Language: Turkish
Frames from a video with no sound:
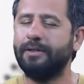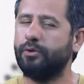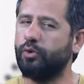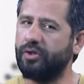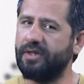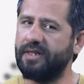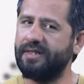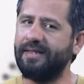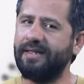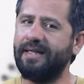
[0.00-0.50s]

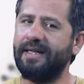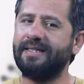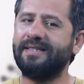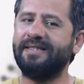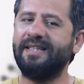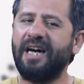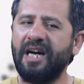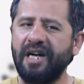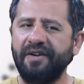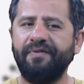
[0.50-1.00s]
Dolayısıyla
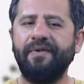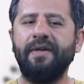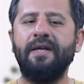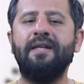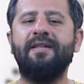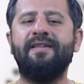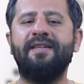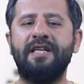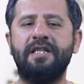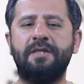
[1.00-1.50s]
zarf
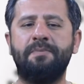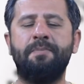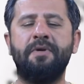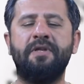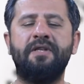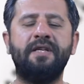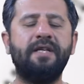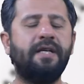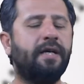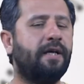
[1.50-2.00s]
fiil
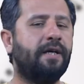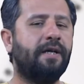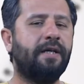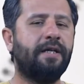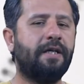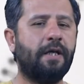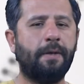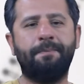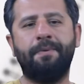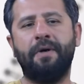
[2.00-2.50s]
tespitini
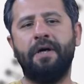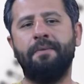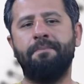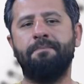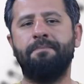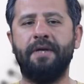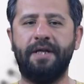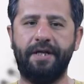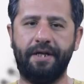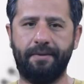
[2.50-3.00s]

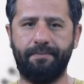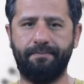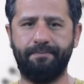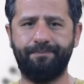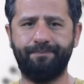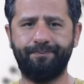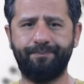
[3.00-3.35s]
yapabilirim.